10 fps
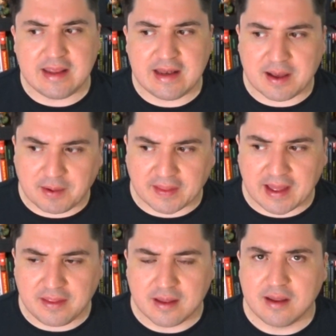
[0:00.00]
y la
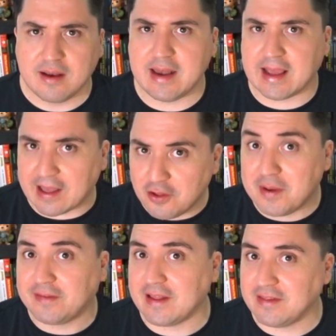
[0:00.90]
verdad le quedó
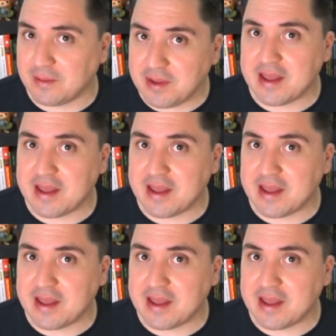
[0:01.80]
bastante